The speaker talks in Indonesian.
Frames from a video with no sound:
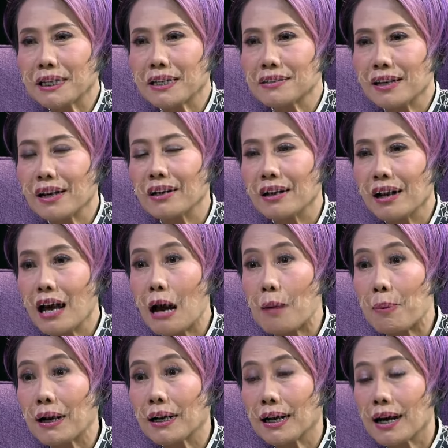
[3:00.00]
pertanyaan saya adalah
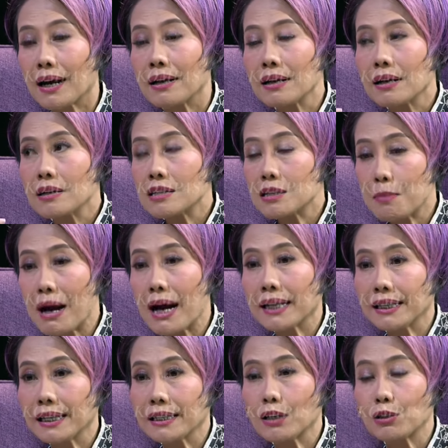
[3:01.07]
apakah
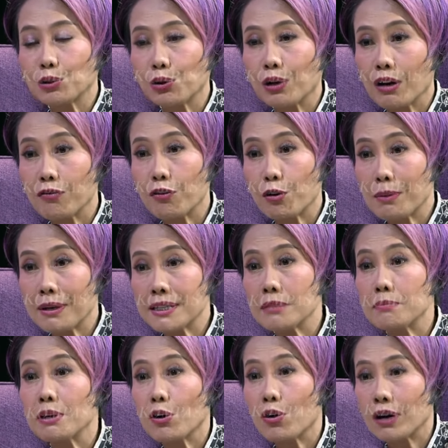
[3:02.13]
semangat kita untuk
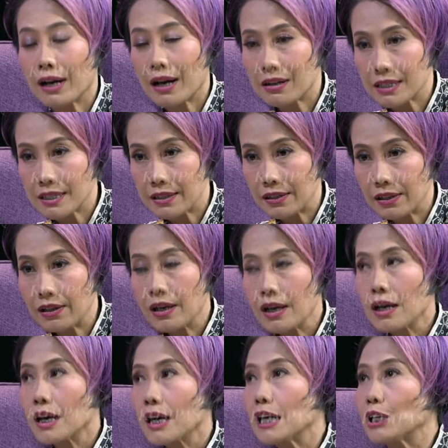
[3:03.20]
reformasi birokrasi
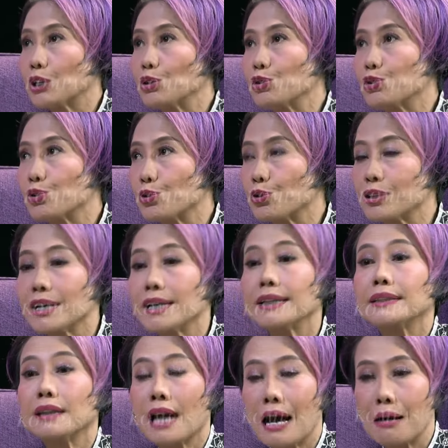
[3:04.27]
itu justru
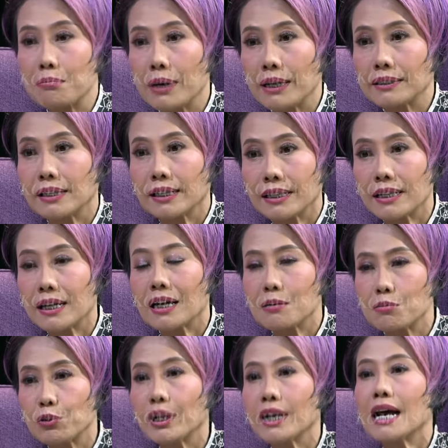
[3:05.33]
jadi terhambat
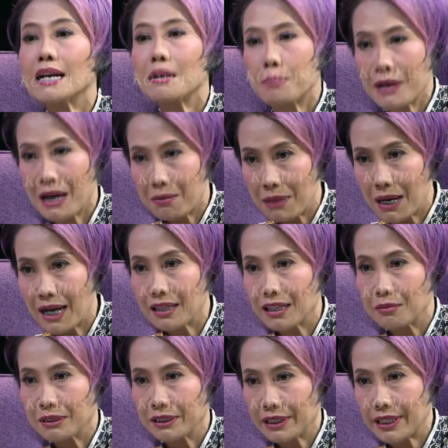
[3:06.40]
ketika kemudian ada penambahan
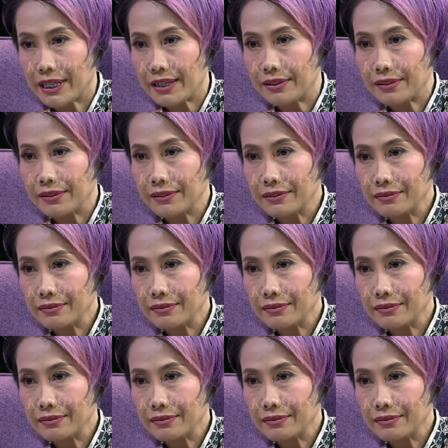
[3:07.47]
kementerian?